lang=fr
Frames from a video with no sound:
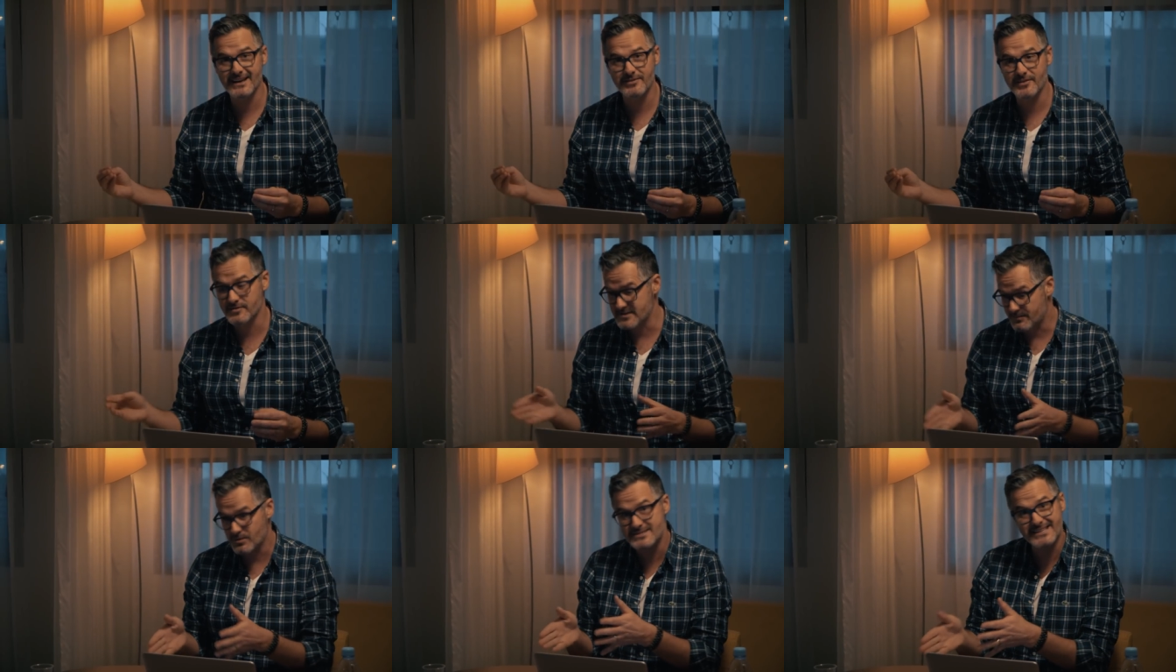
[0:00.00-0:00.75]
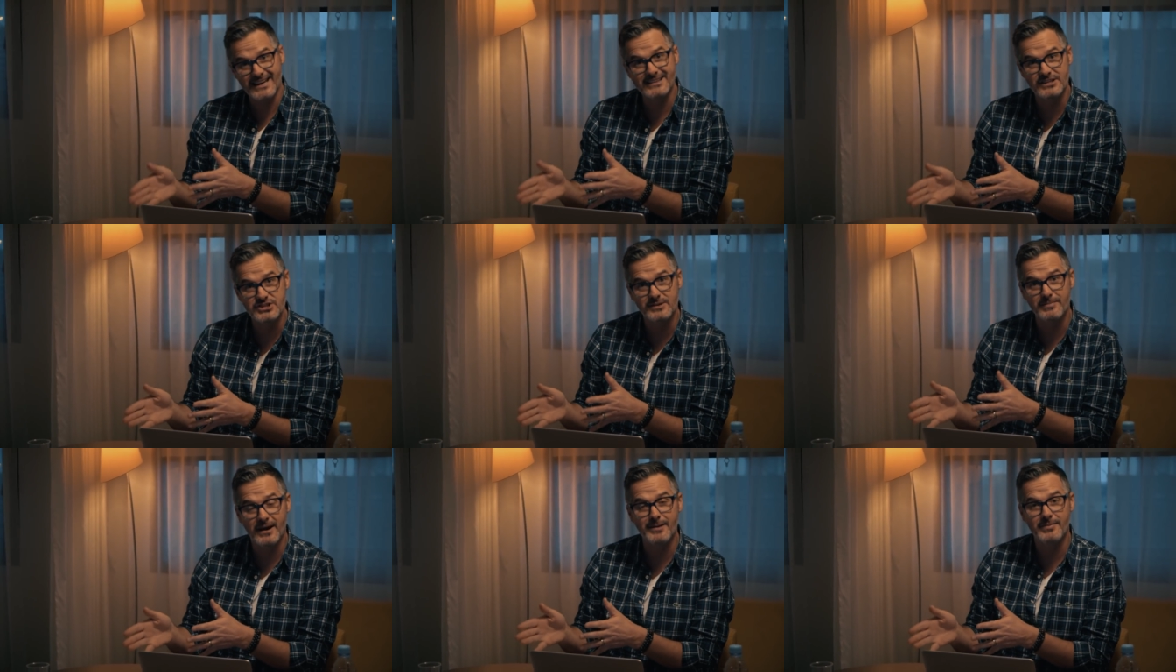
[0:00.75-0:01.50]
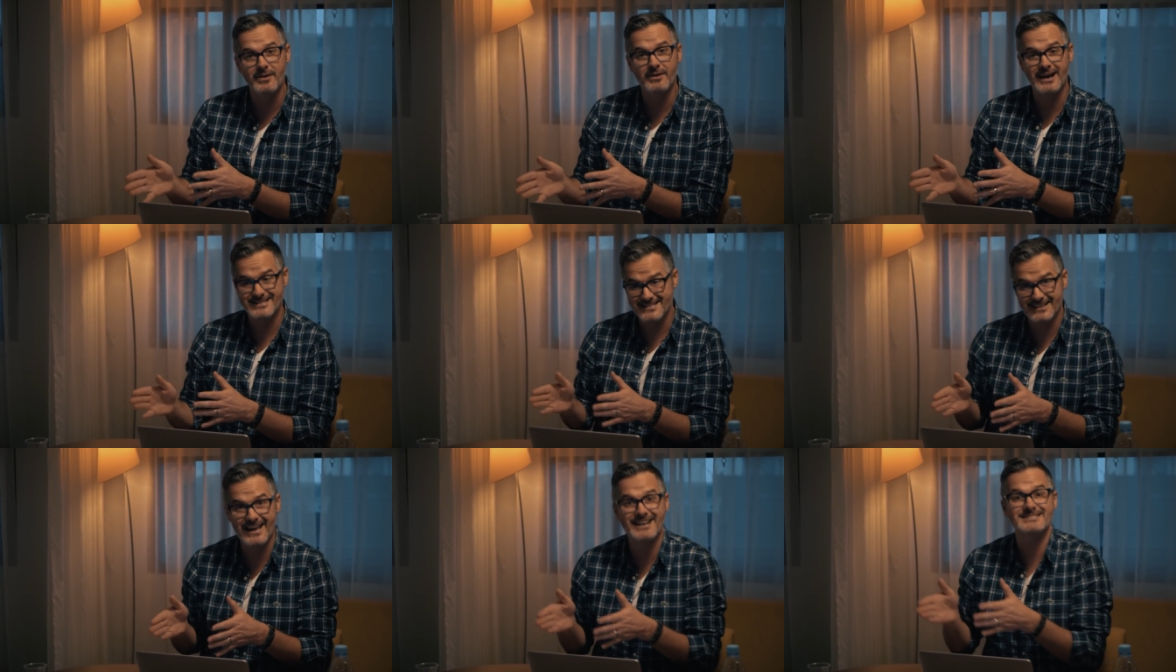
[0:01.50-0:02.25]
très fort, vous n'êtes pas stratégique par rapport à
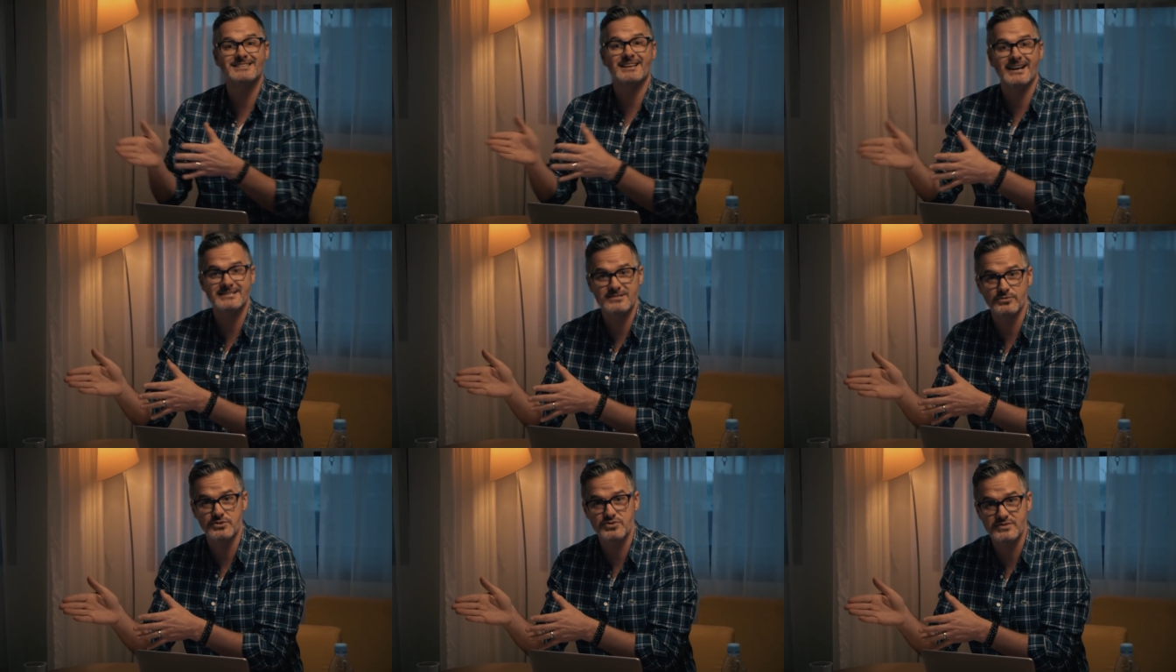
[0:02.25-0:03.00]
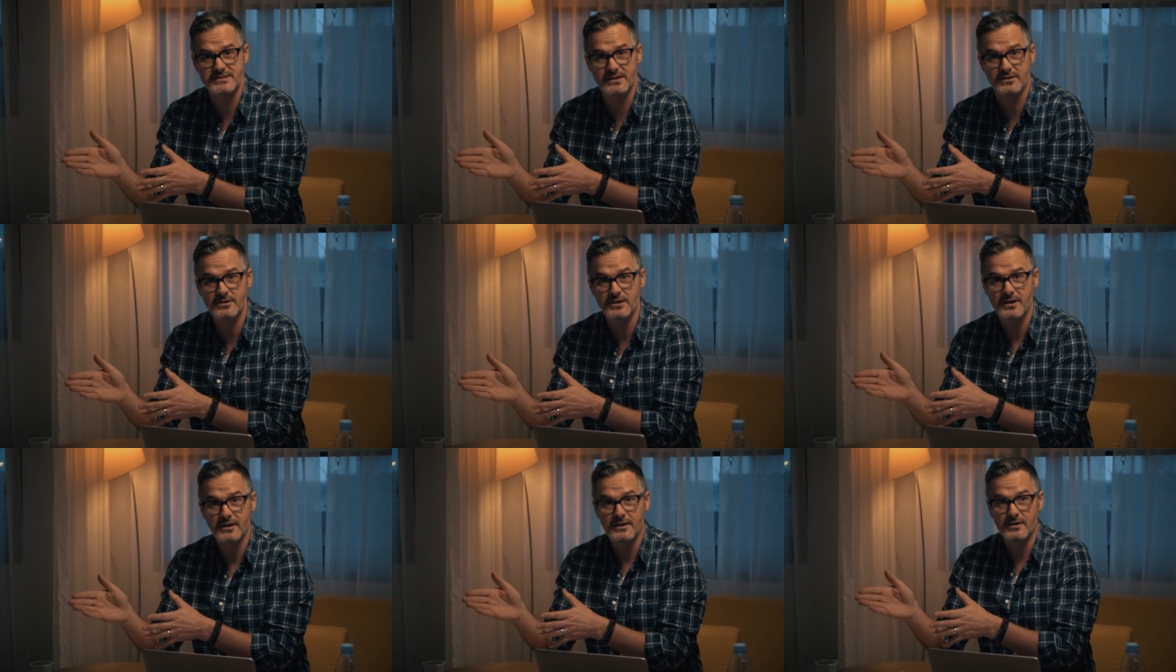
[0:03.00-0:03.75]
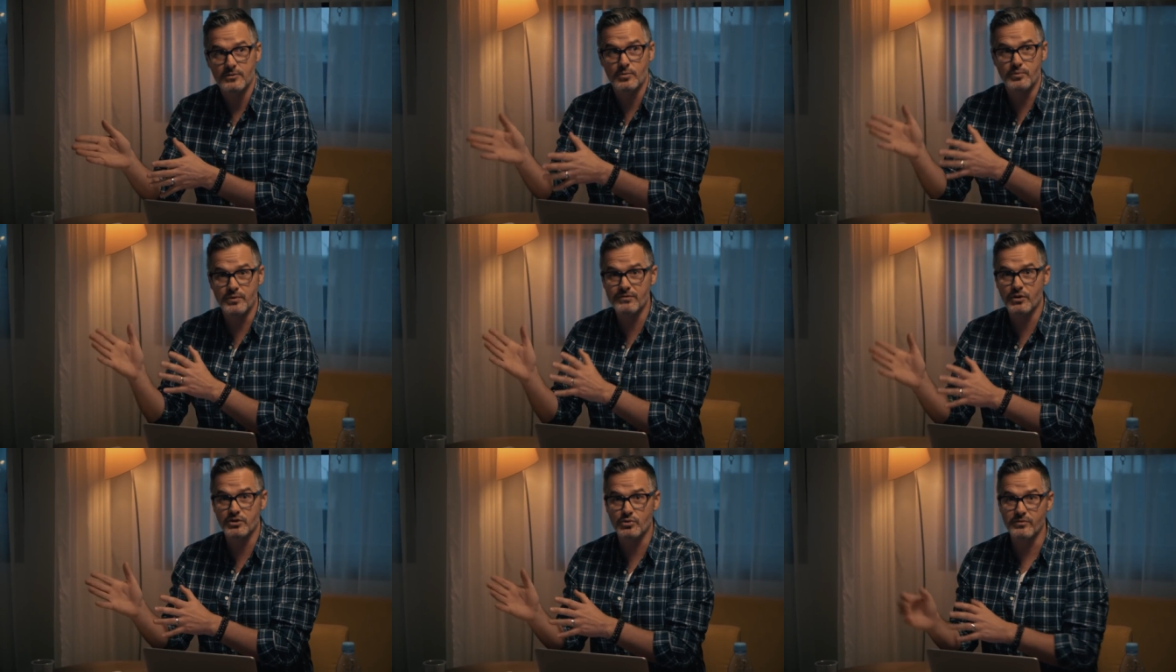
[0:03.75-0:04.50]
cette accélération de succès-là, vous pouvez
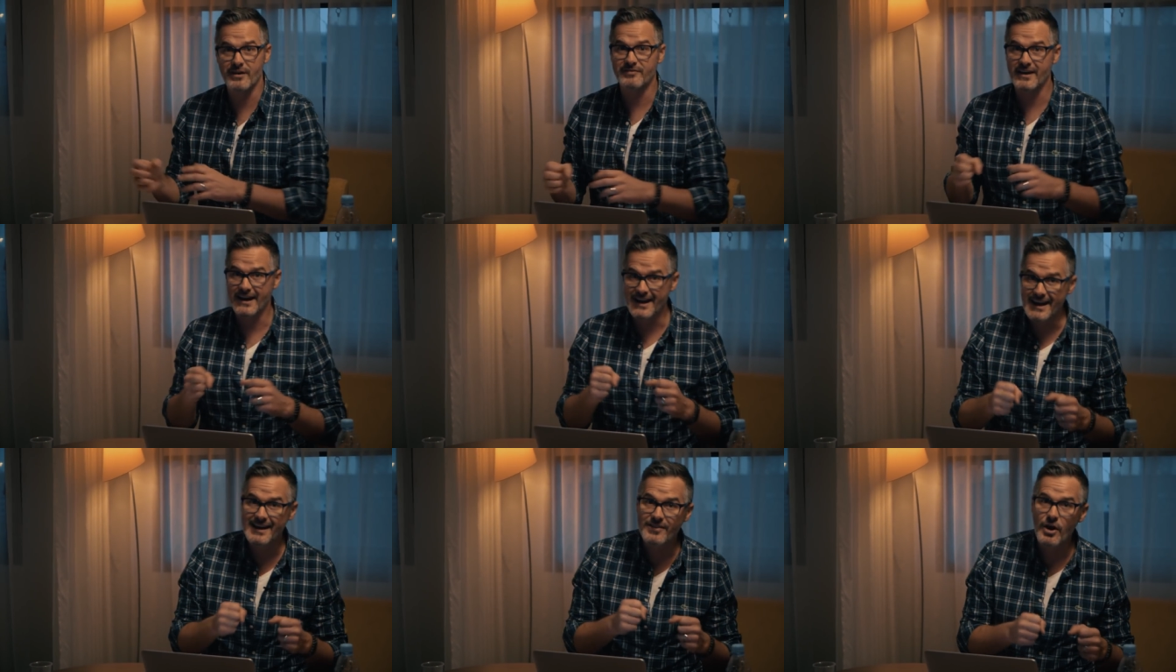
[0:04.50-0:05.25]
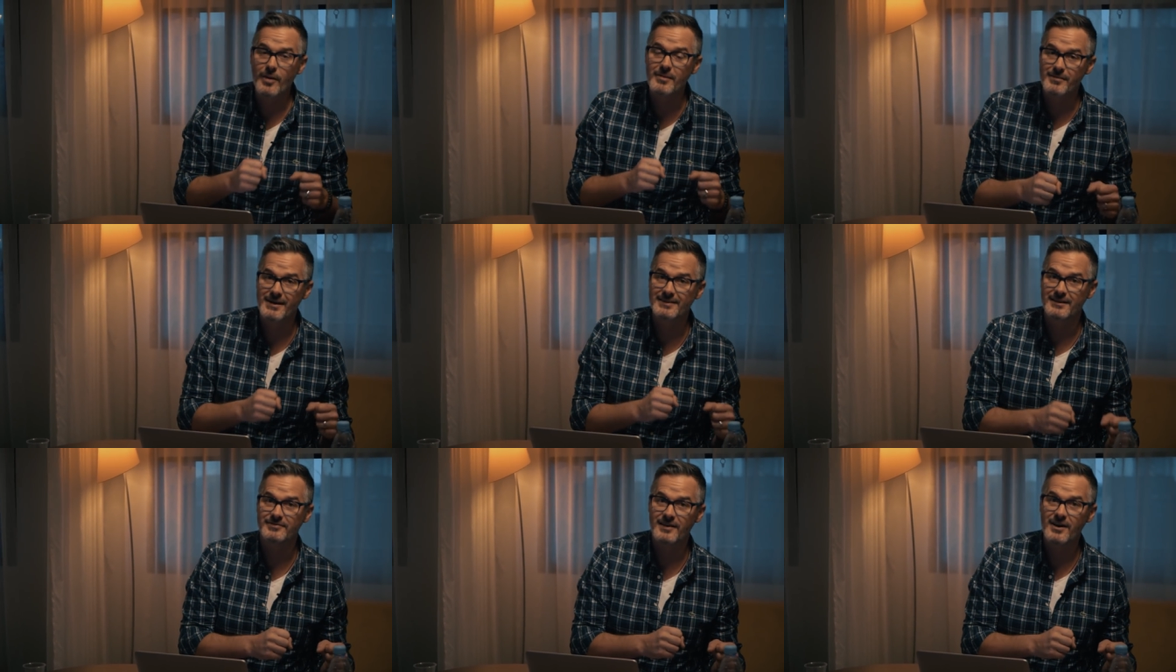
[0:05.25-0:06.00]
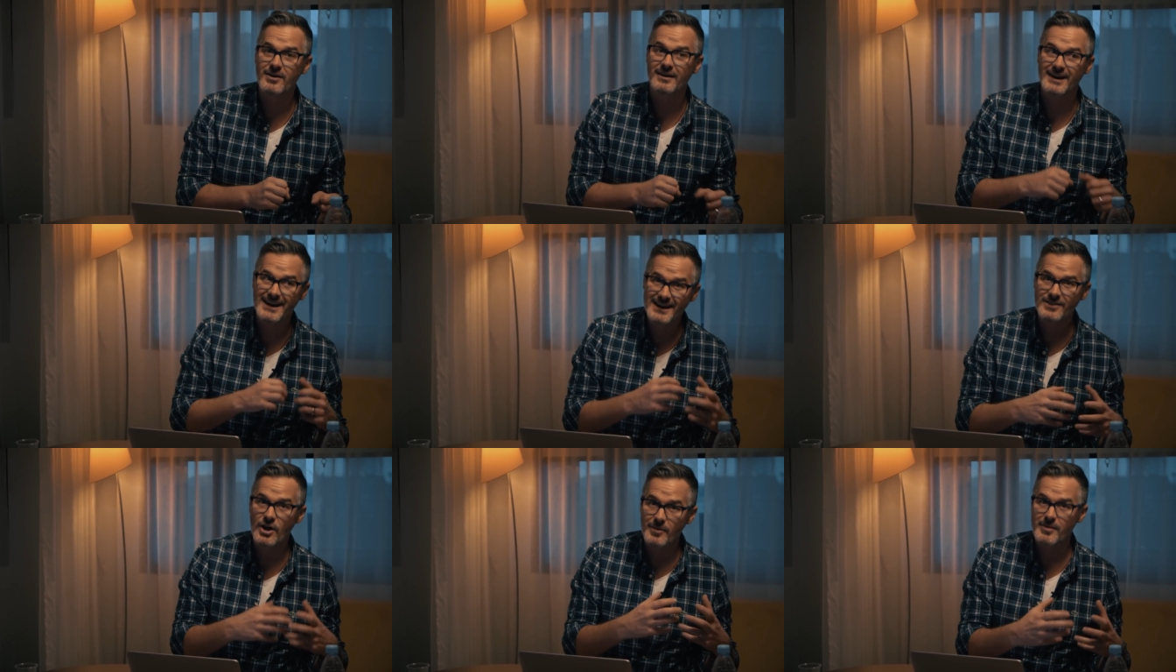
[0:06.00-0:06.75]
vous retrouver à faire énormément d'efforts,
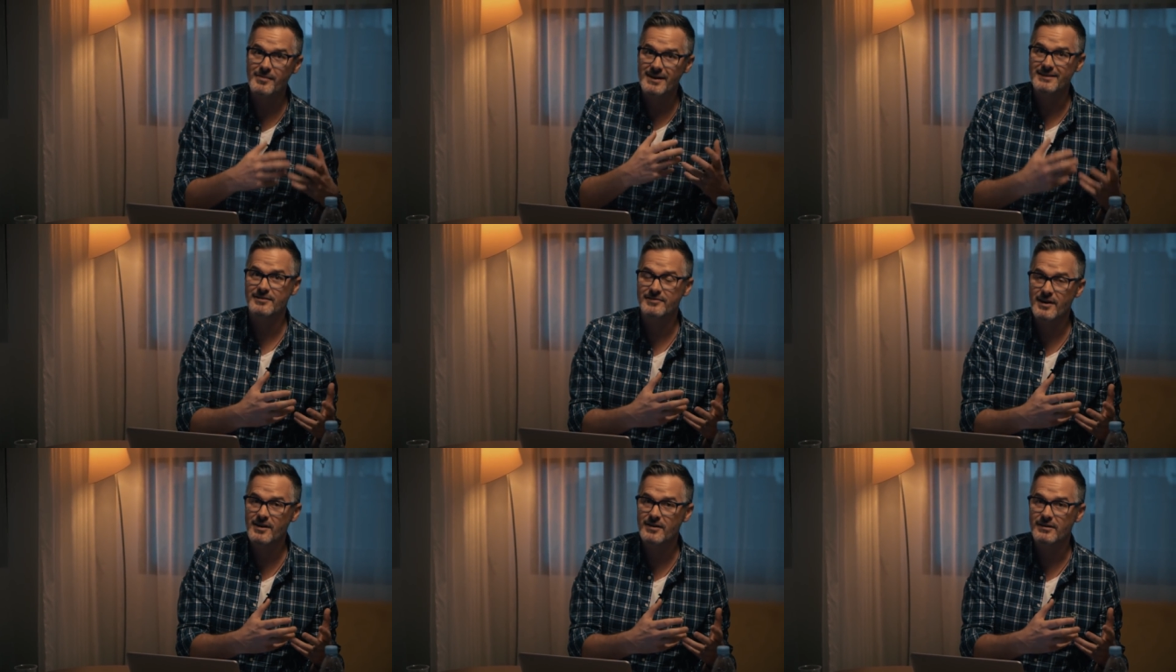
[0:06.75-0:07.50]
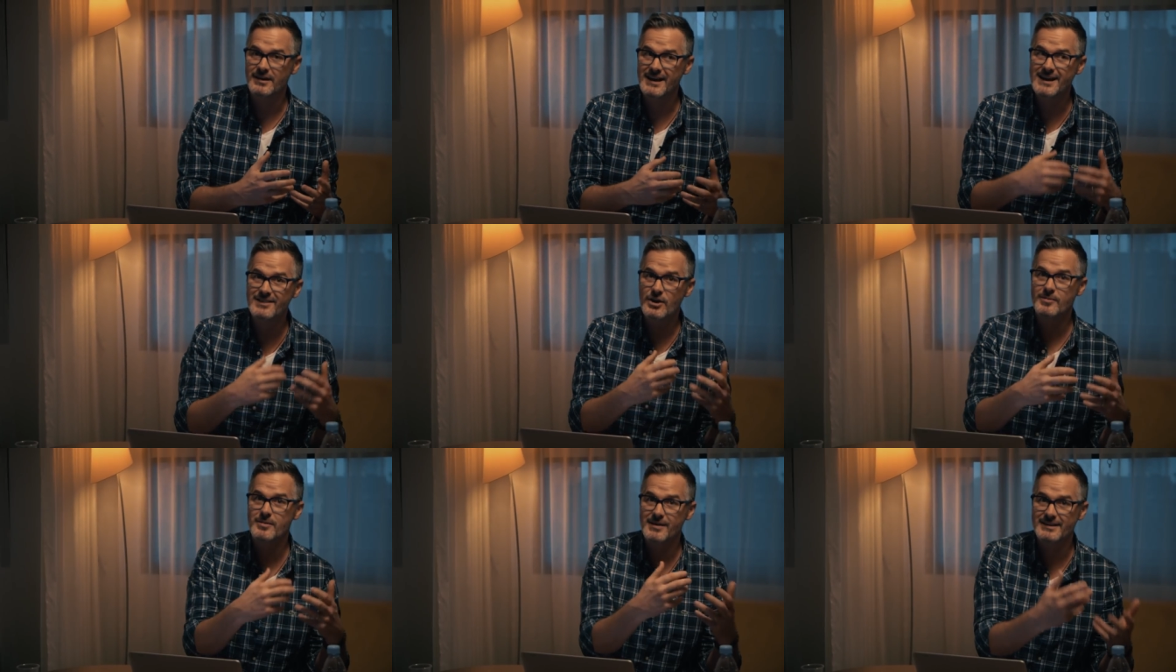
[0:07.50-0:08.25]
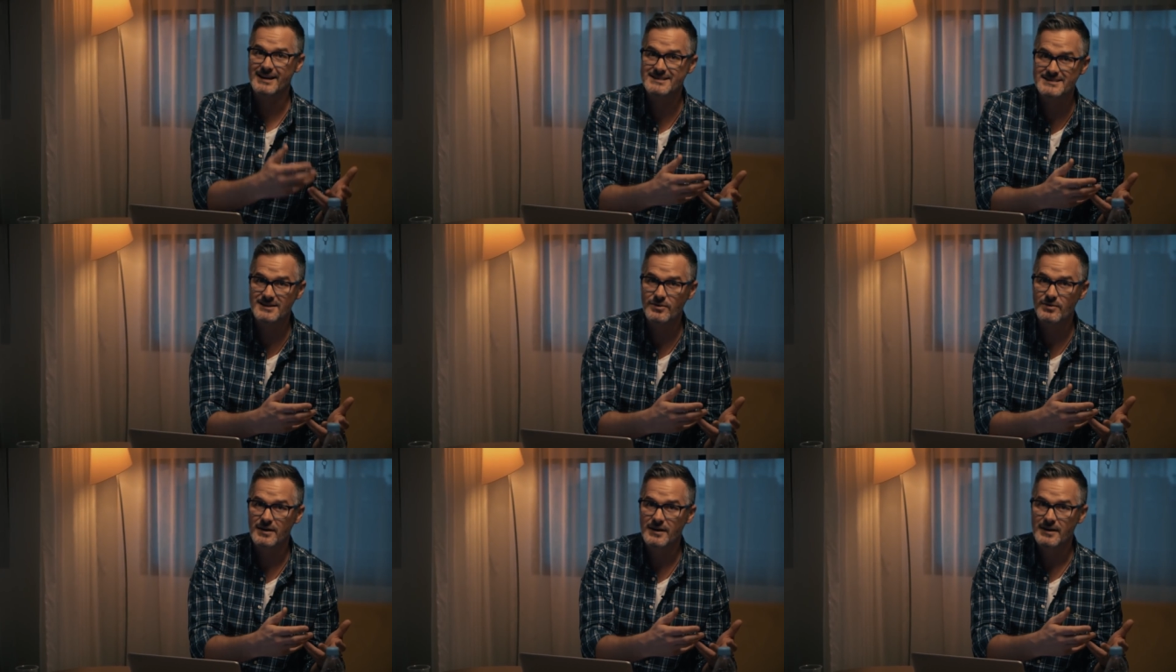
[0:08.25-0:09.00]
énormément d'efforts, énormément d'actions